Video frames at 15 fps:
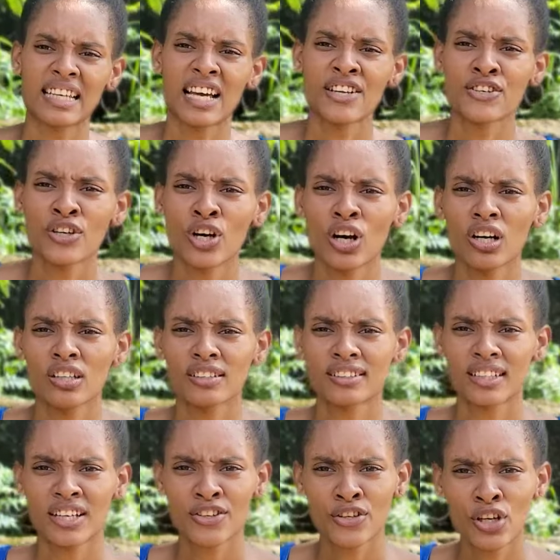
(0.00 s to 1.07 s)
Señor,
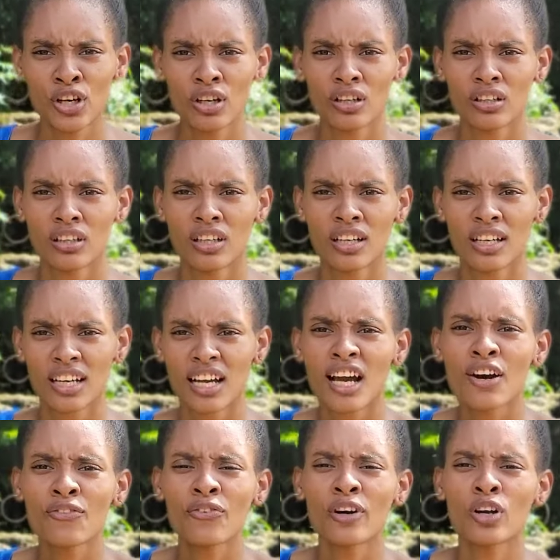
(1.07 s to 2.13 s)
señor,
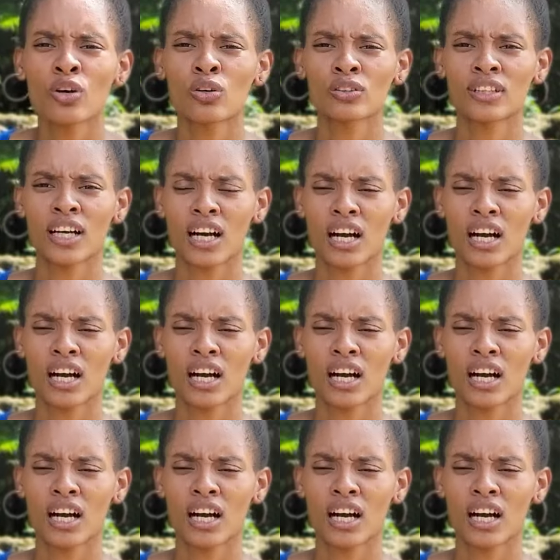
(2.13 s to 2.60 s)
¿qué fue lo que usted